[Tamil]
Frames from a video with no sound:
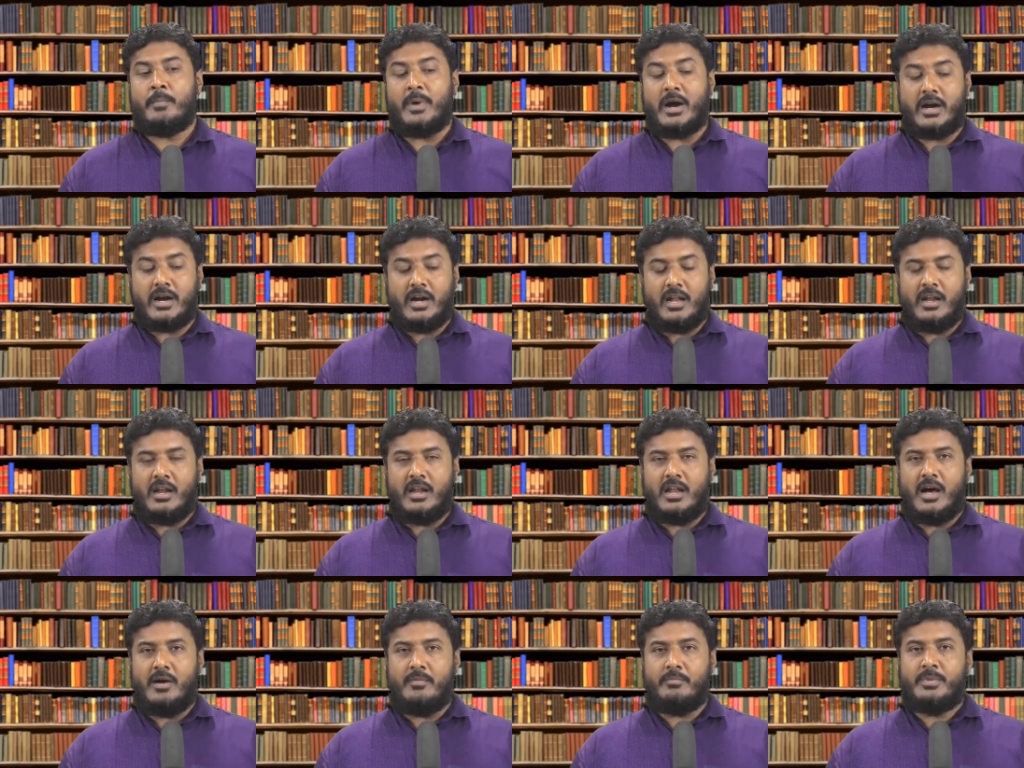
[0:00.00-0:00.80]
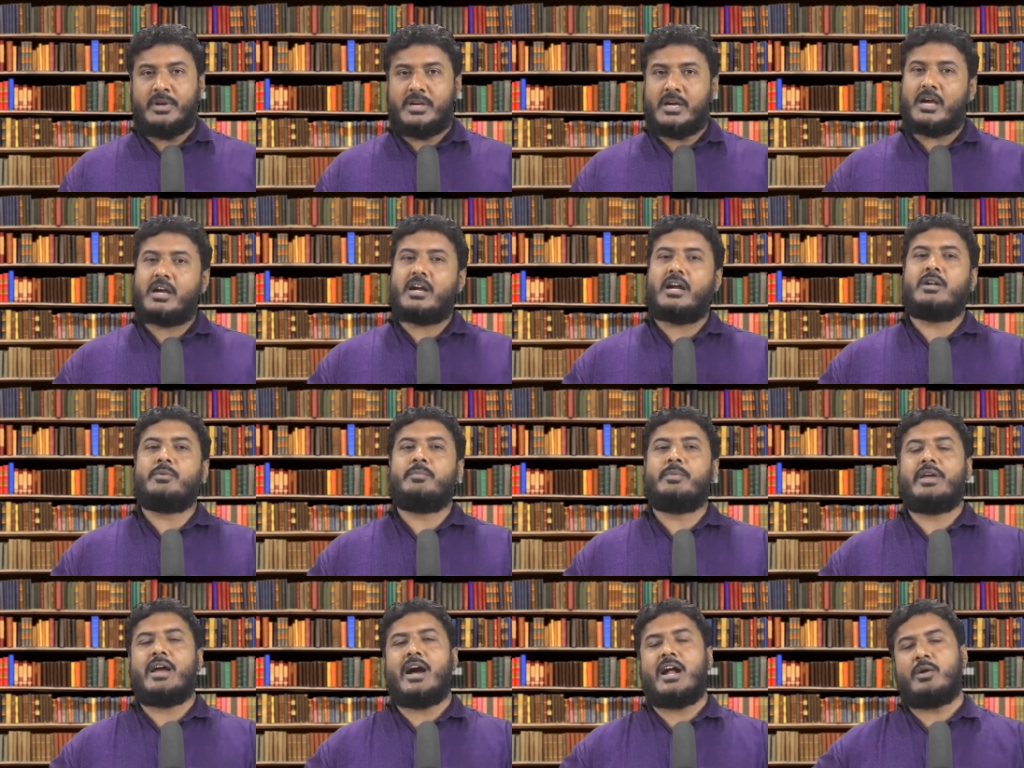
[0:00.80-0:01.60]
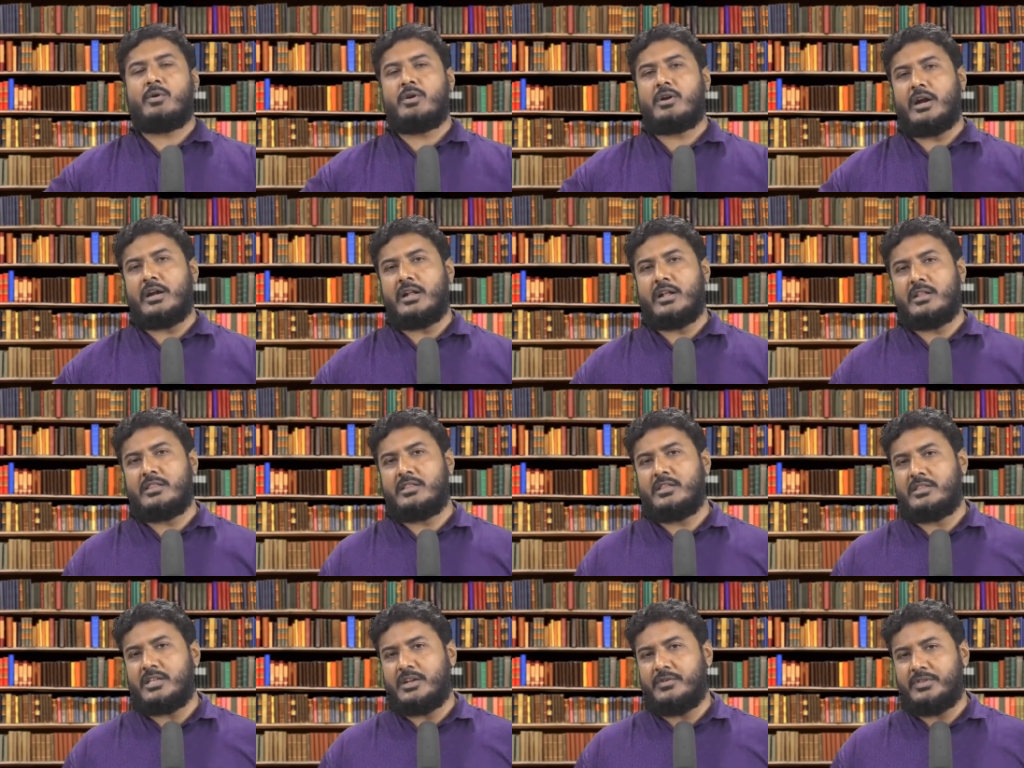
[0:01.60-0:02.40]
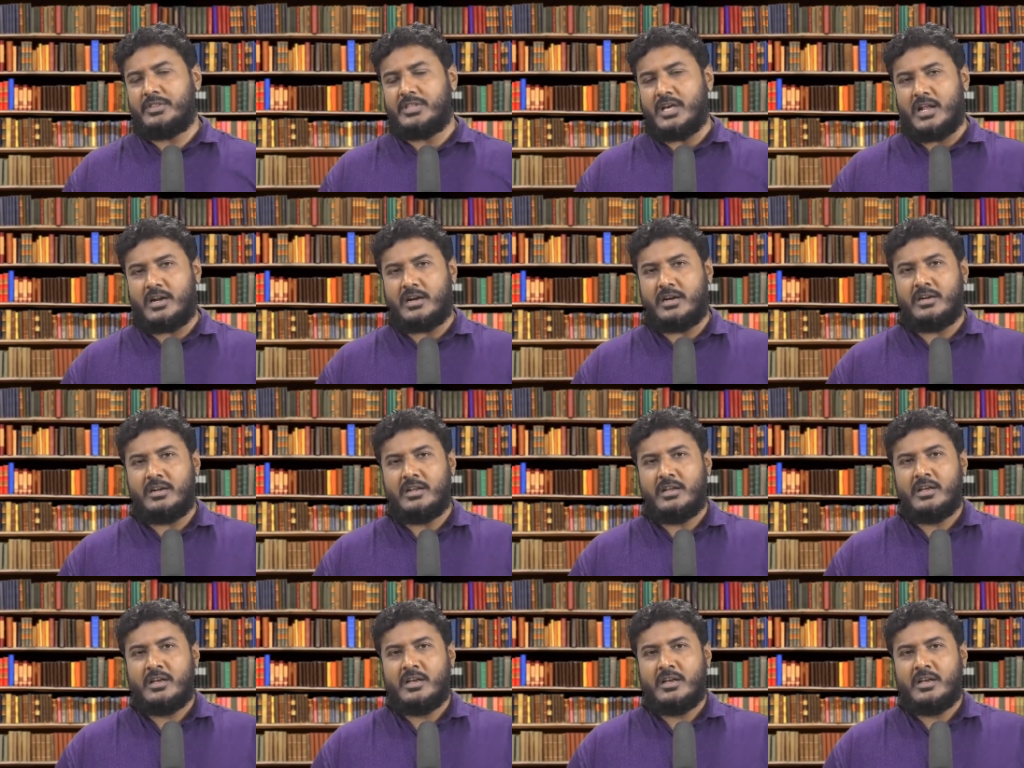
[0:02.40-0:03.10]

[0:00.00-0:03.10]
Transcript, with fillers: மக்கள் எல்லாம் மிக கடுமையான ஒரு கண்டனத்தை தெரிவித்தார்கள்